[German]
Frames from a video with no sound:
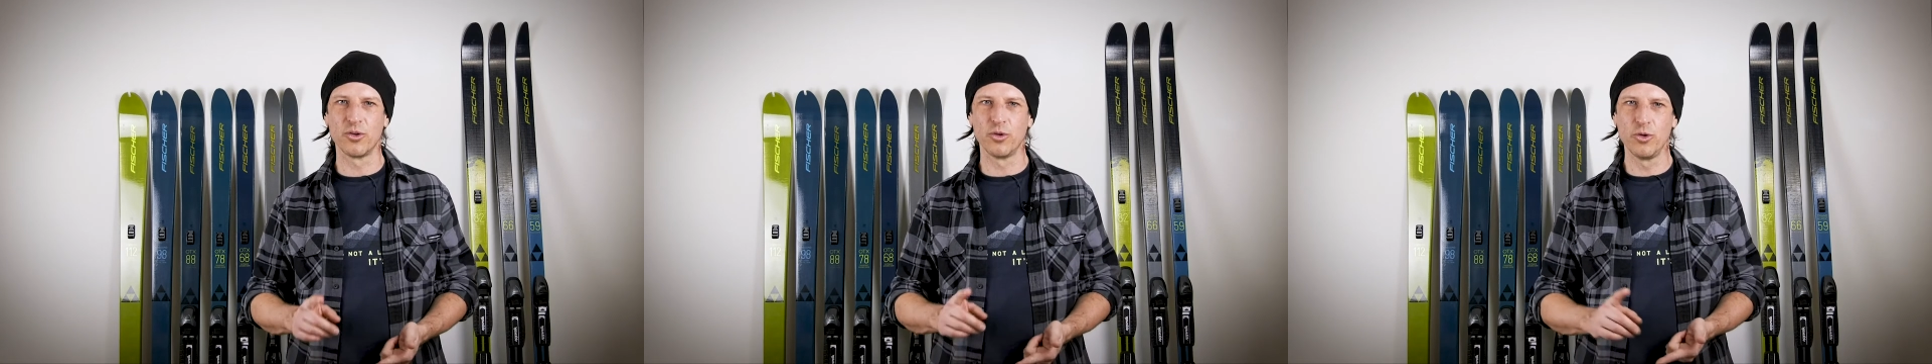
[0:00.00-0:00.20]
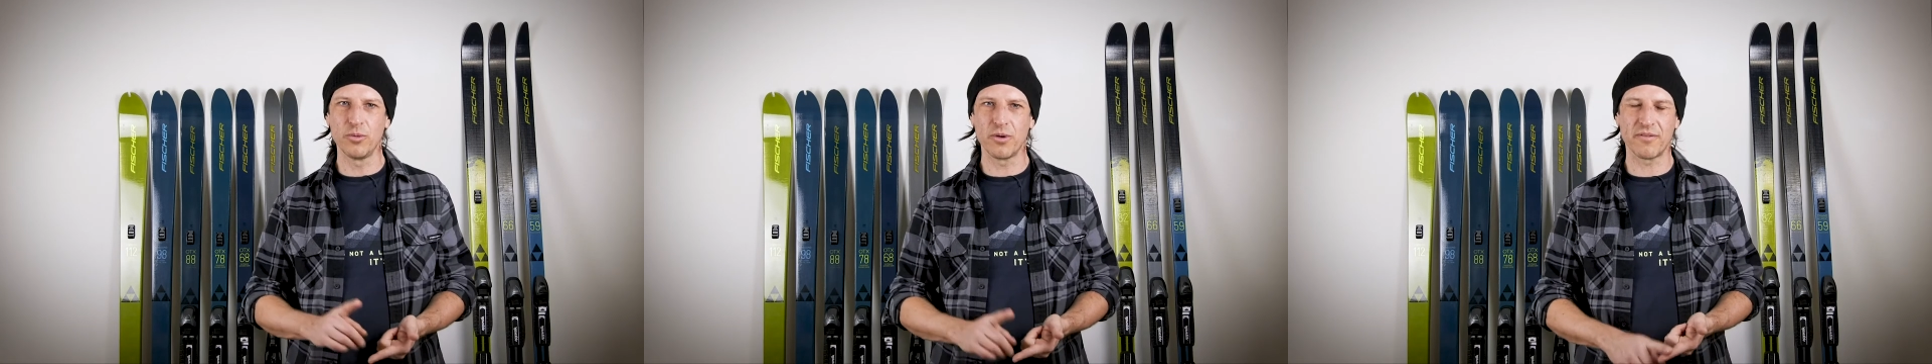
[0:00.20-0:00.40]

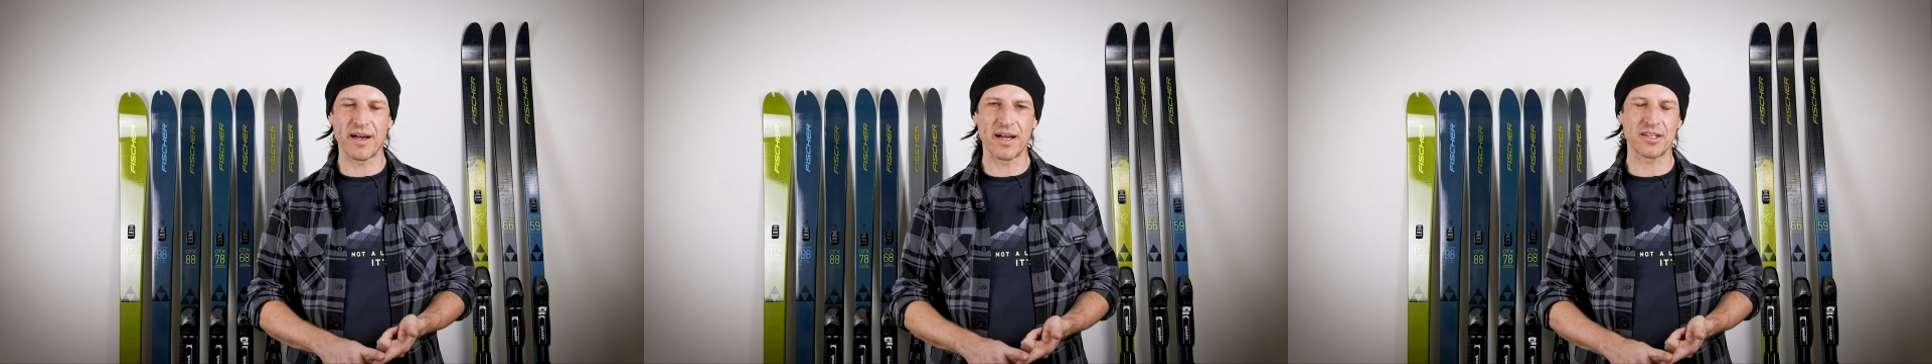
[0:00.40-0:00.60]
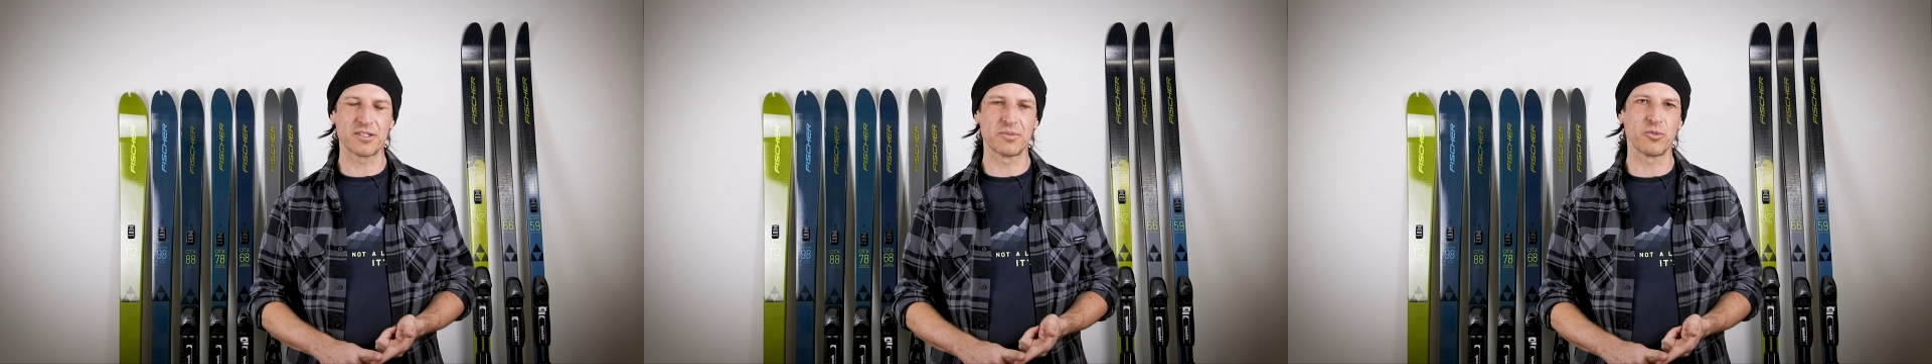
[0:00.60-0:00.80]
über
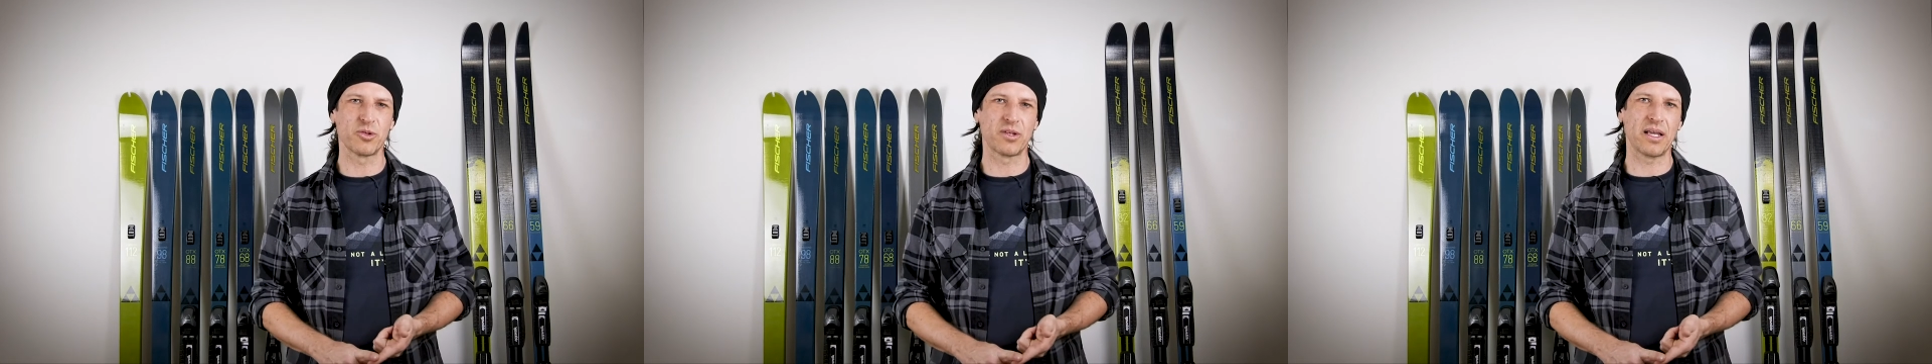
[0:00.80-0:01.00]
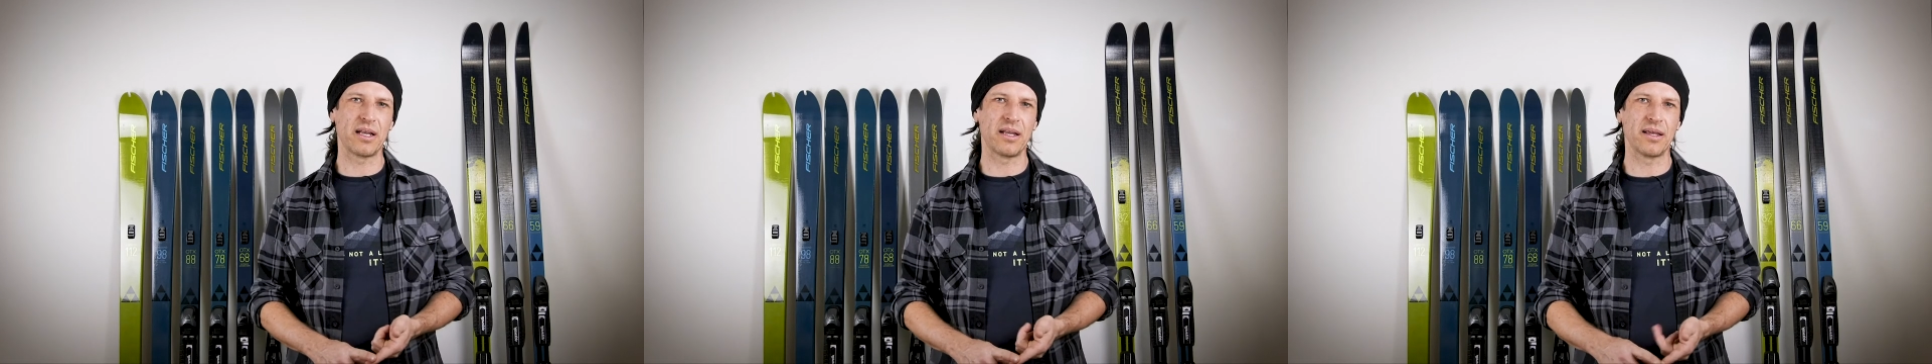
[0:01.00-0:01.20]

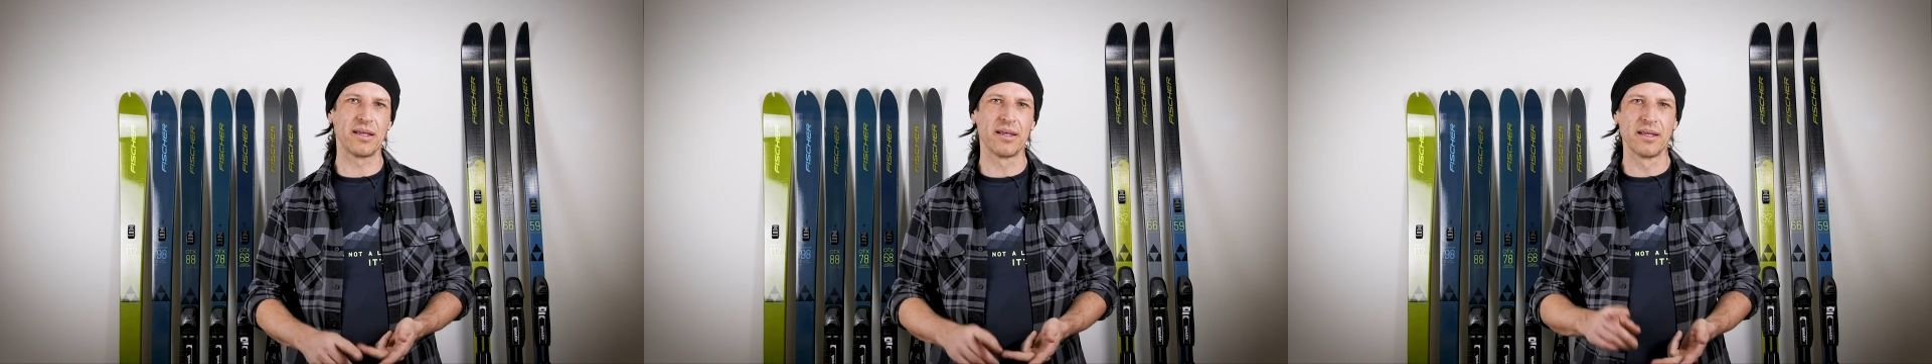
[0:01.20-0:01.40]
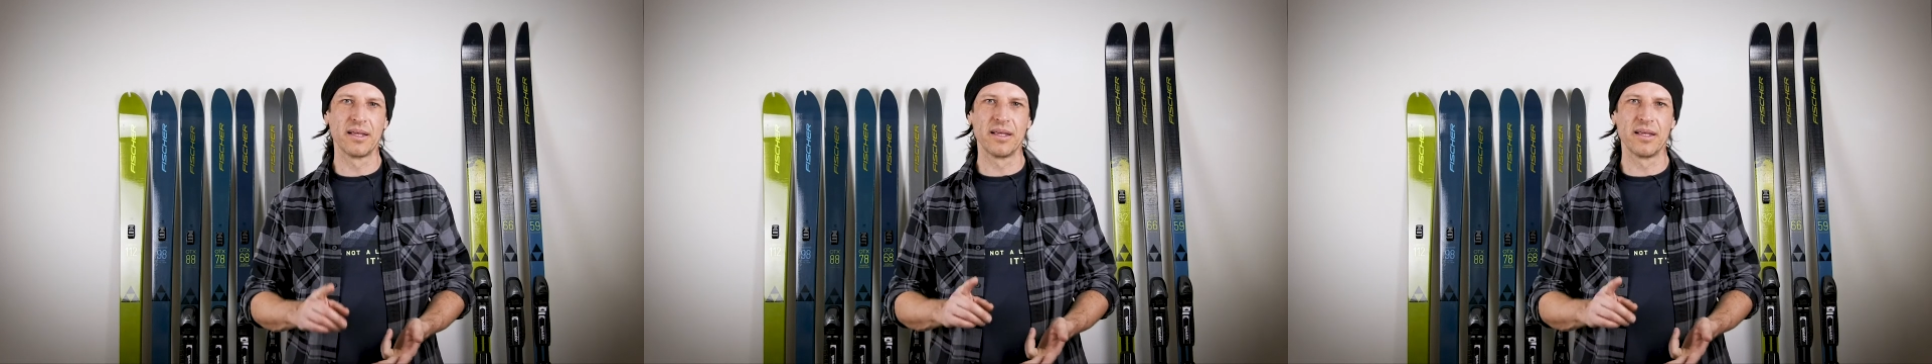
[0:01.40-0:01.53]
Wachs-Modelle